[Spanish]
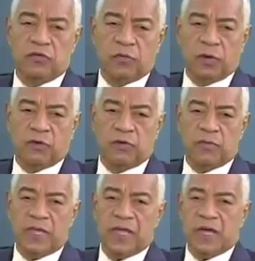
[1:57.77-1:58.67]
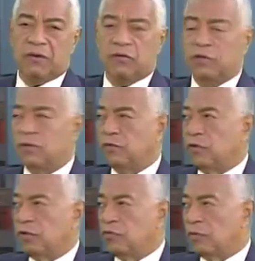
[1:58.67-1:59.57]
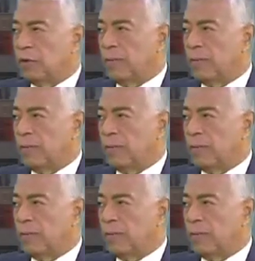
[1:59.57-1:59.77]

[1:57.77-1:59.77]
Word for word: sobre economía, con discusiones sobre